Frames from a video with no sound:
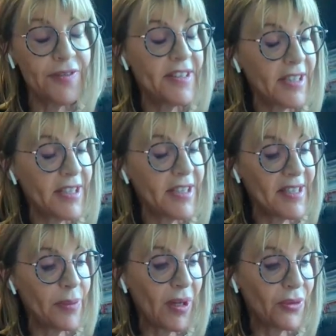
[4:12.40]

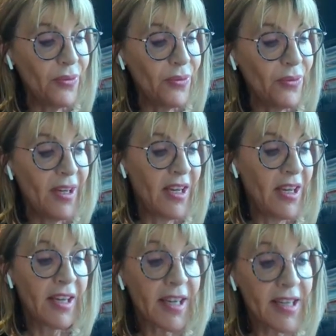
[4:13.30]
artificialisée.
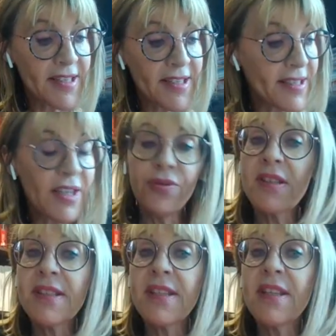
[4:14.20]
Pardon. Reste
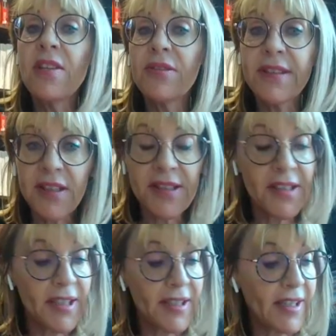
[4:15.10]
à savoir s'il en
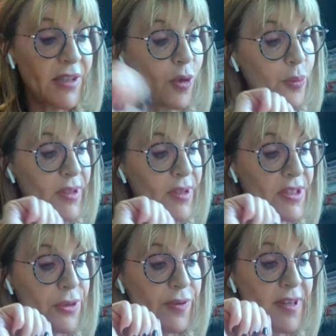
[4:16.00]
est ainsi
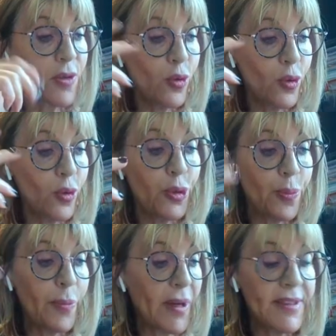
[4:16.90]
également pour les surfaces
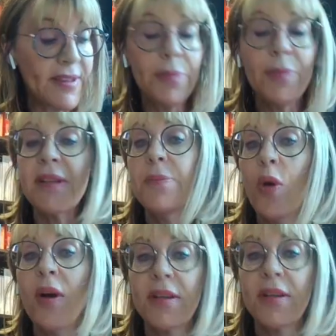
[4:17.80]
occupées par des
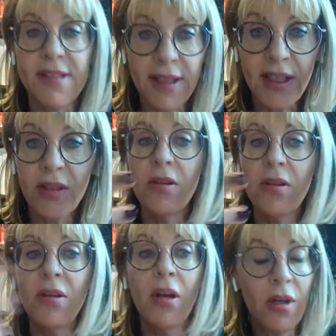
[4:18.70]
bâtiments
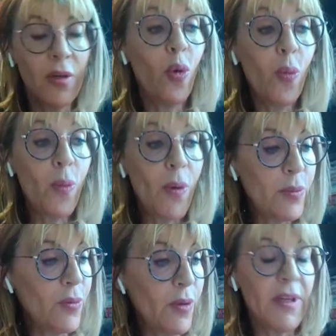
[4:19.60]
agricoles,
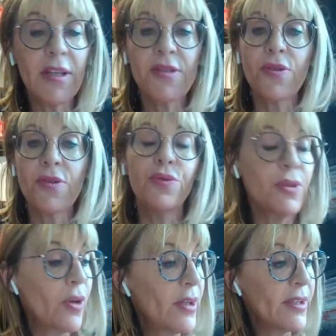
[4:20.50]
probablement, mais là
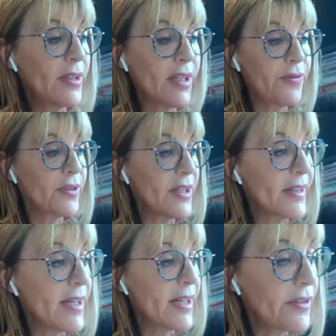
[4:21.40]
sans doute
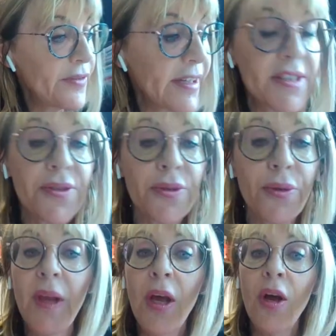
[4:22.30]
il faudrait une
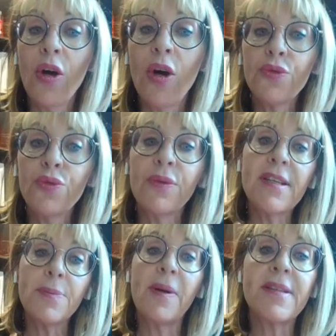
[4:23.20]
clarification.
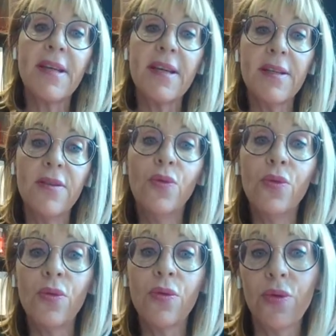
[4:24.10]
En tout cas,
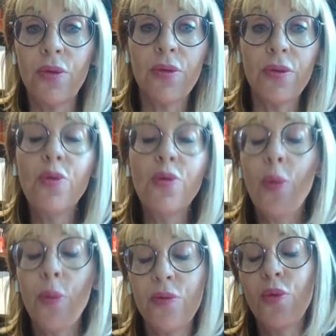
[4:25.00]
espace non,
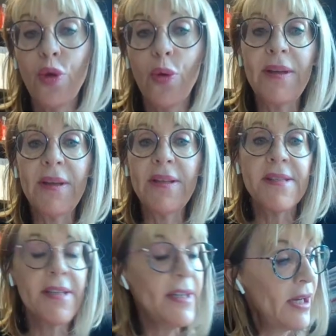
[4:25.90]
euh, non
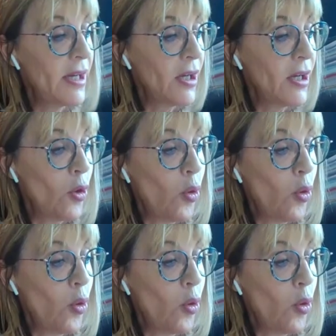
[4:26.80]
urbanisé,